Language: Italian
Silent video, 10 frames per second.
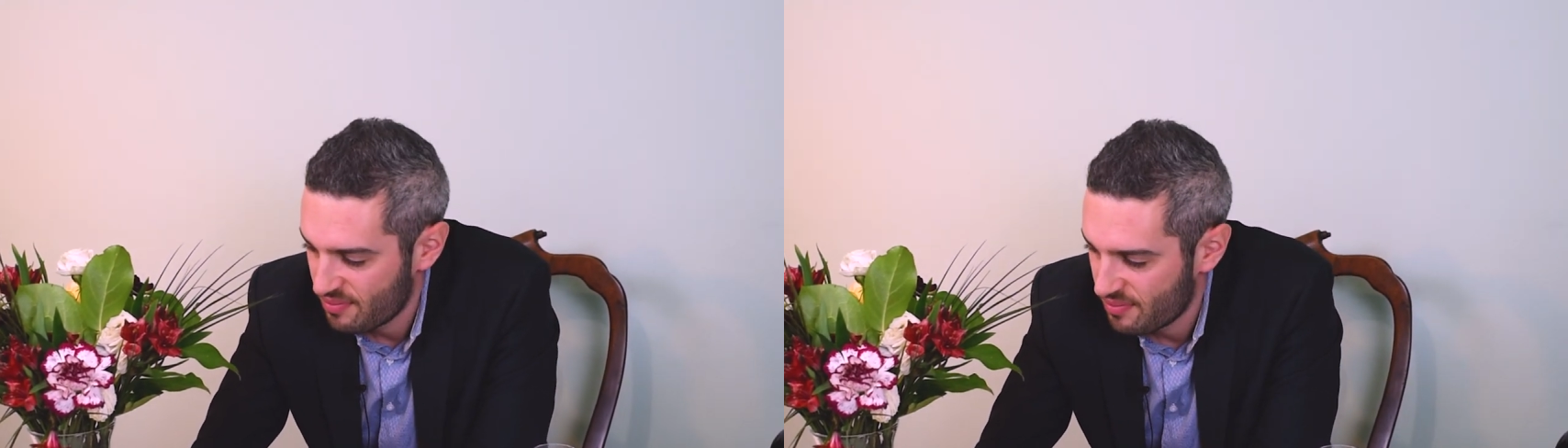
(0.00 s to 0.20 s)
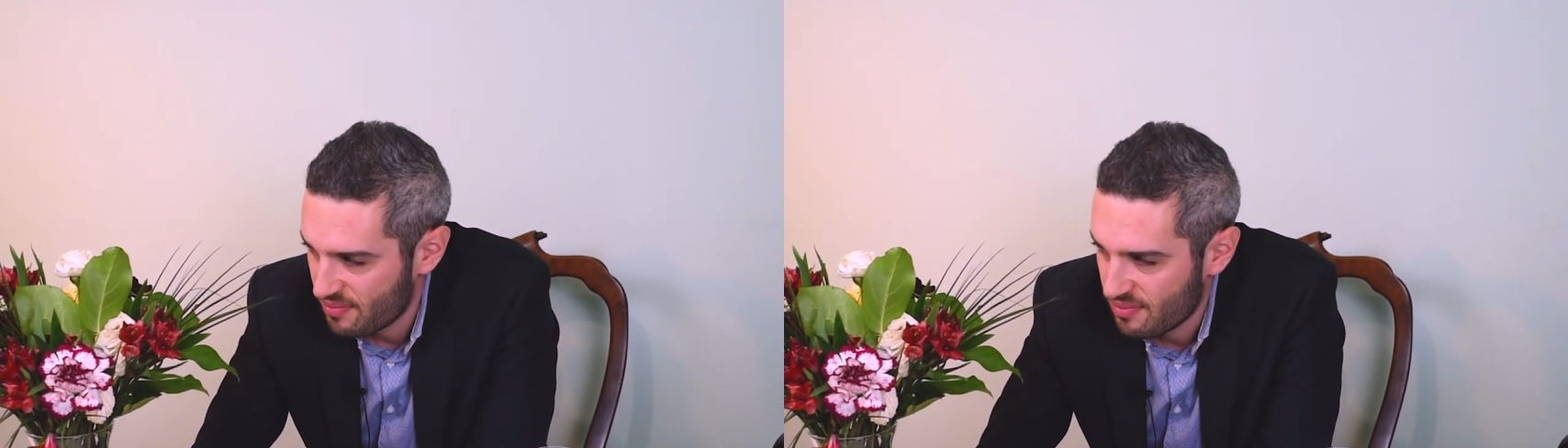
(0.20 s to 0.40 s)

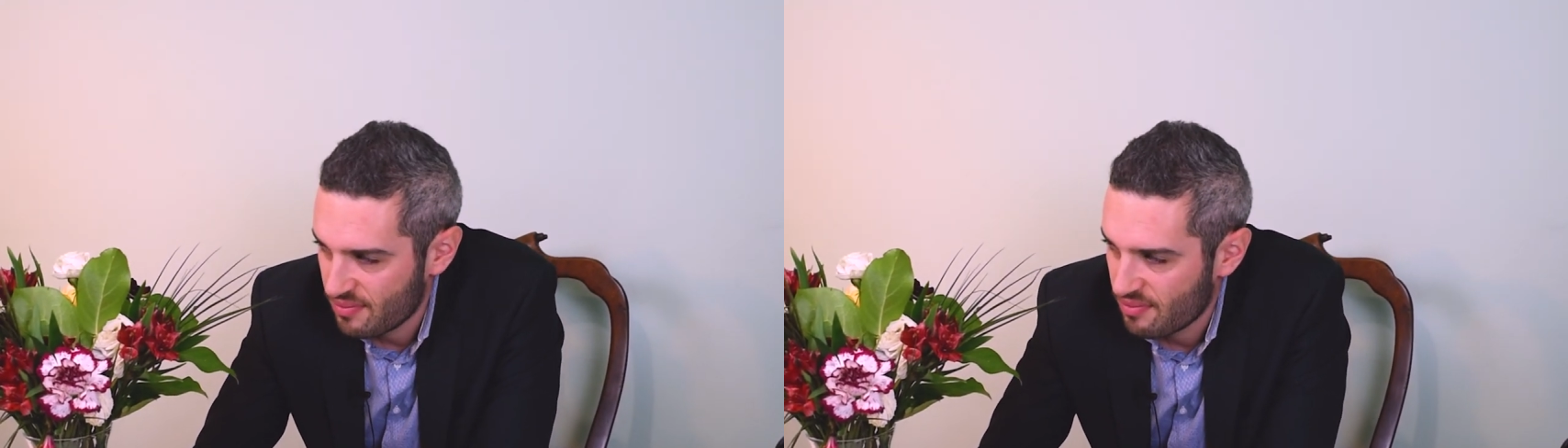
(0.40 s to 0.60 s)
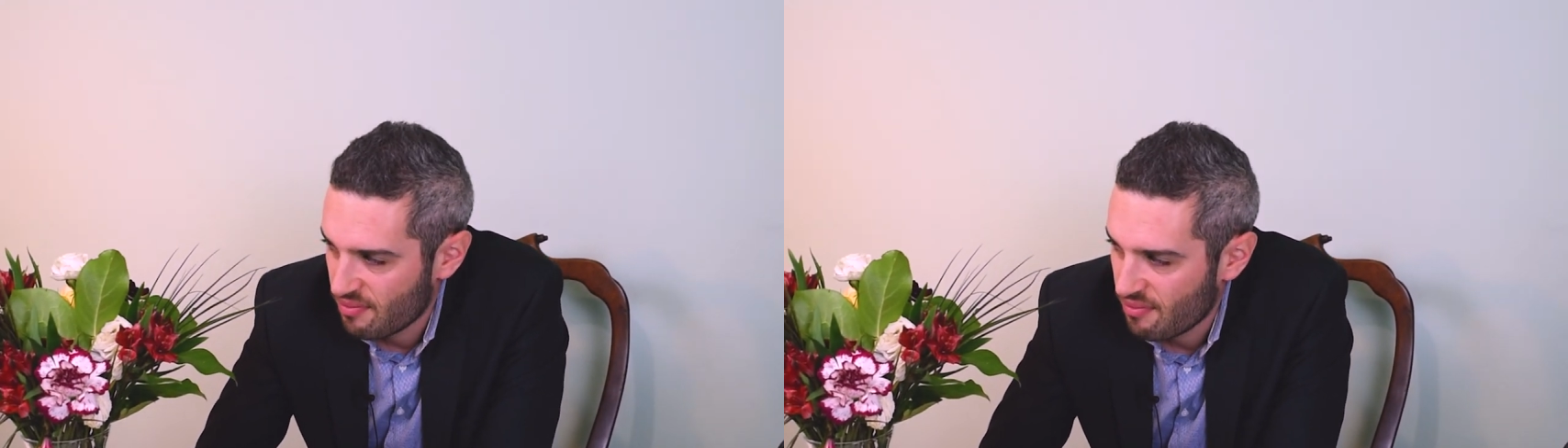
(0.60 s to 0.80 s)
non
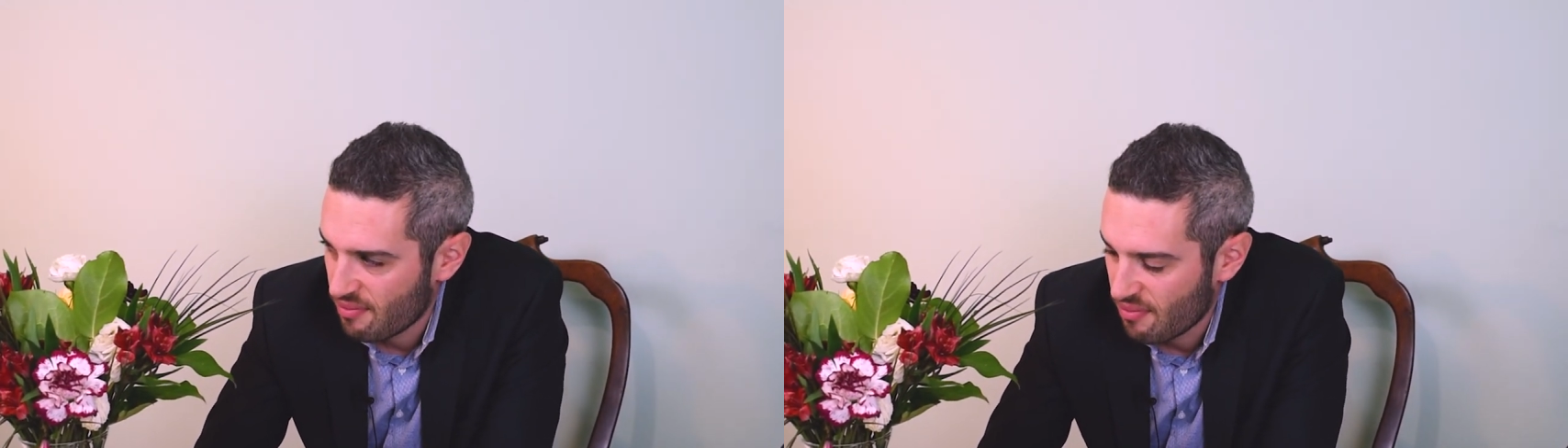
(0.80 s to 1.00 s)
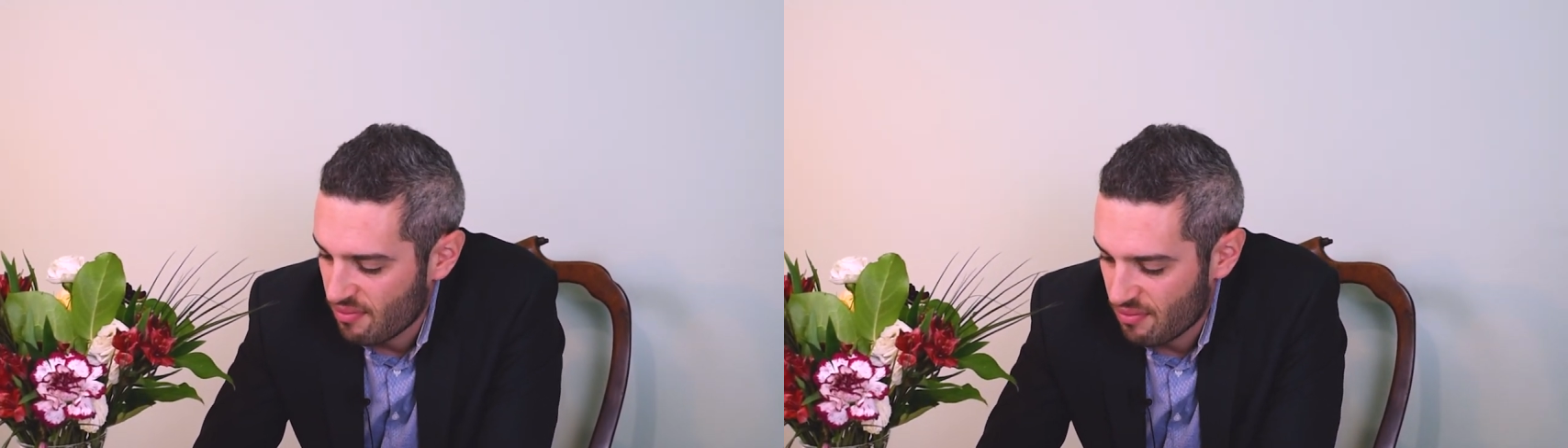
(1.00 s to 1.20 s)
vibrano
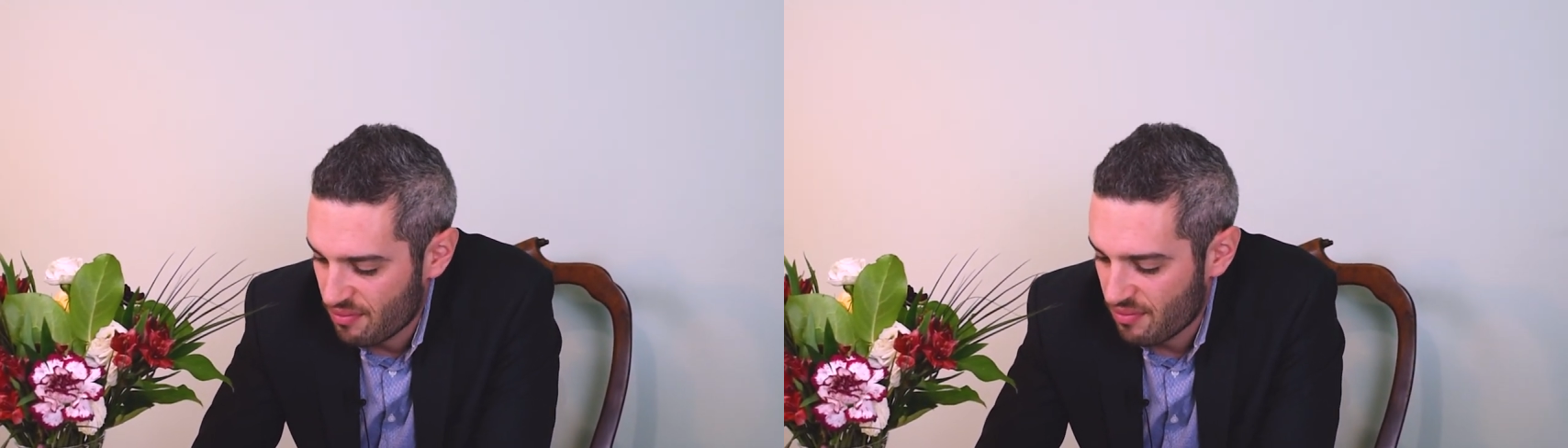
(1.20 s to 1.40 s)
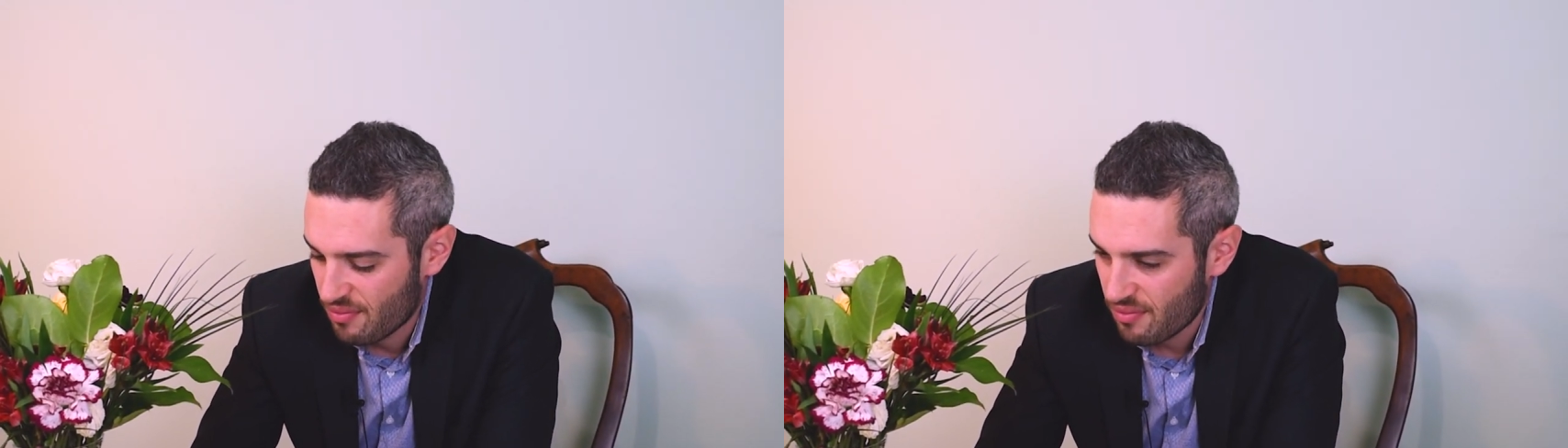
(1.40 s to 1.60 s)
più
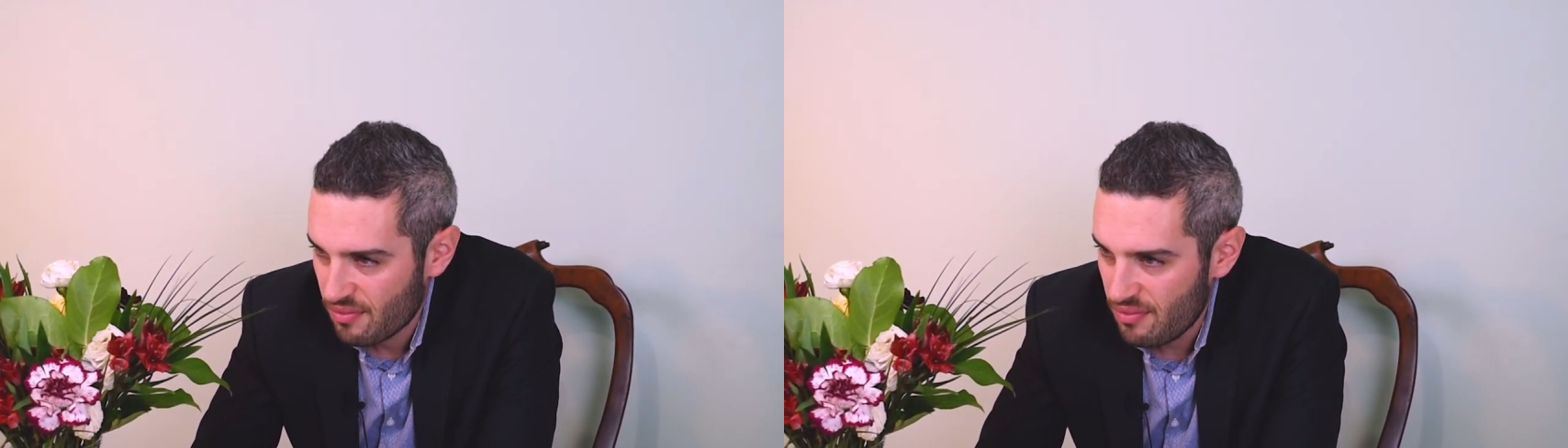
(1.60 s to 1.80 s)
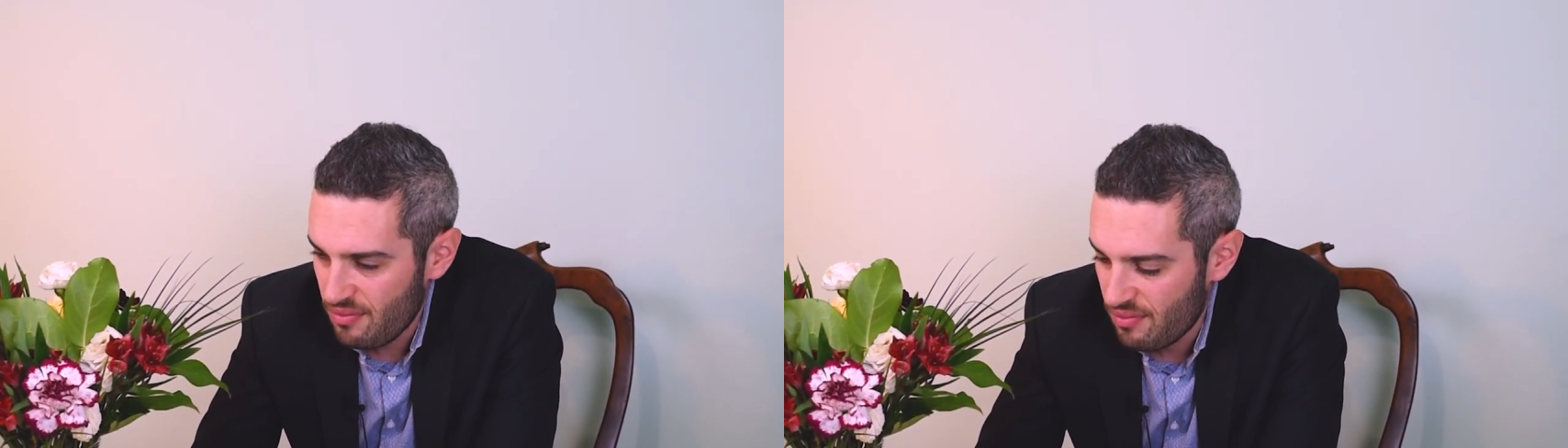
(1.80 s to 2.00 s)
alla
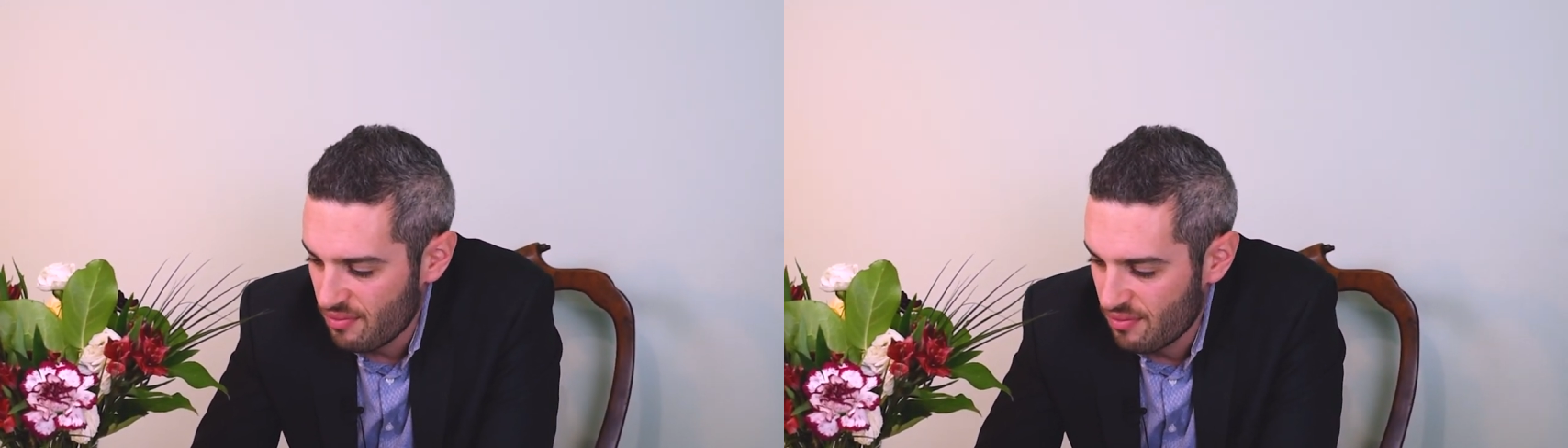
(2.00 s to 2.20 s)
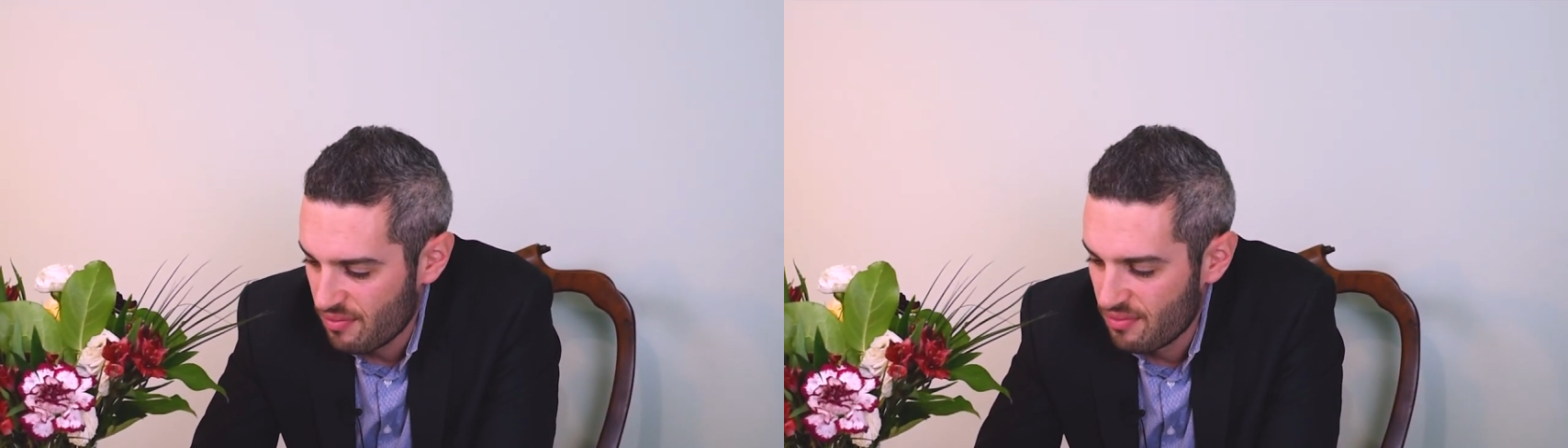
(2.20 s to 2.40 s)
stessa
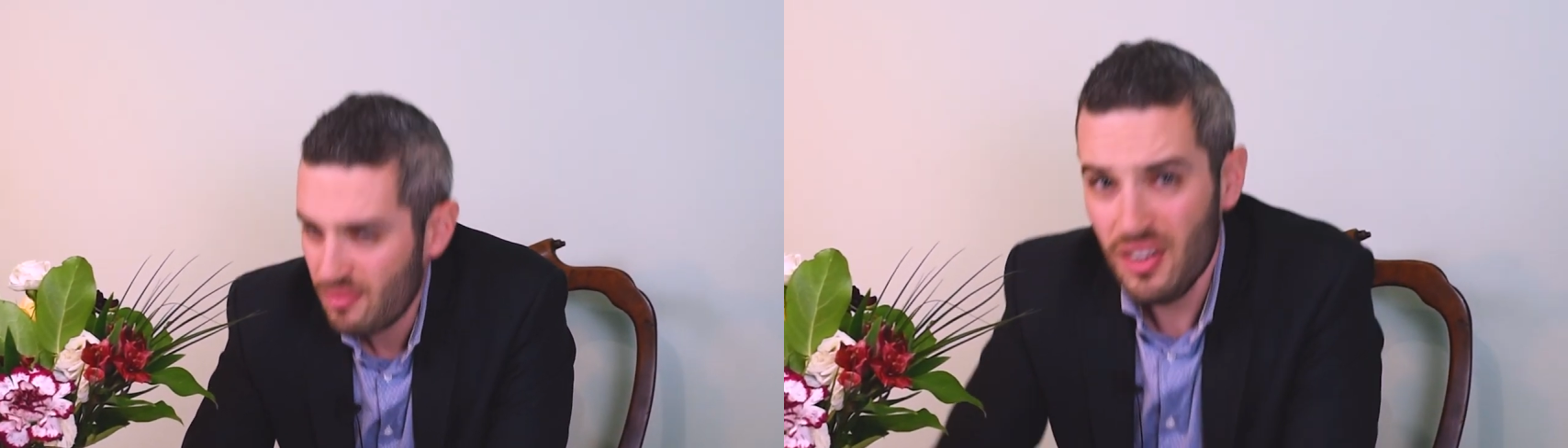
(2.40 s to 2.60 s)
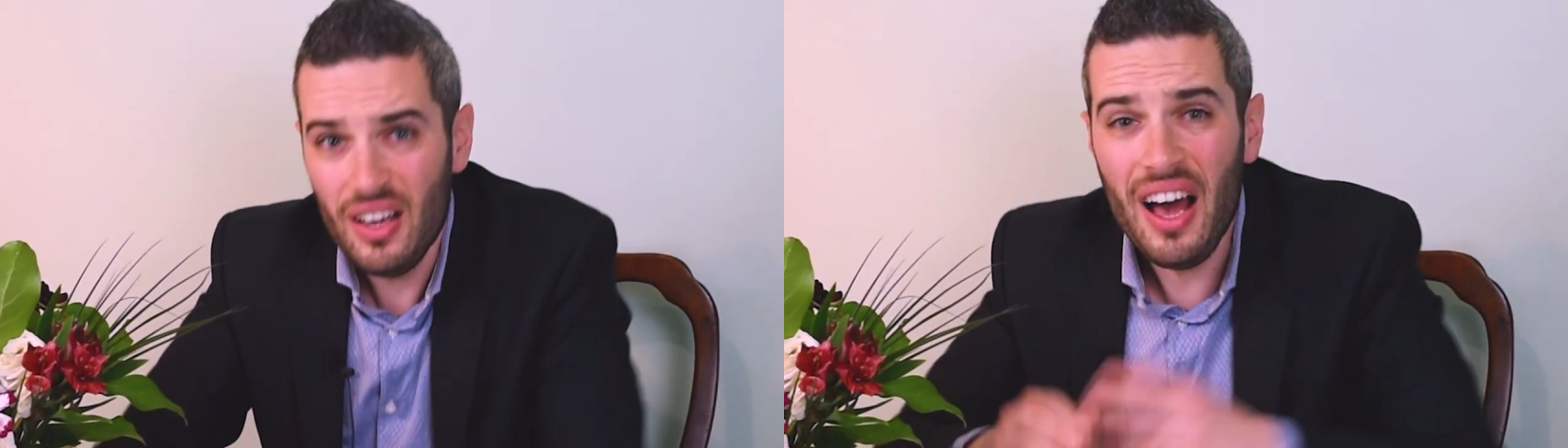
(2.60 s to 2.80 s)
frequenza.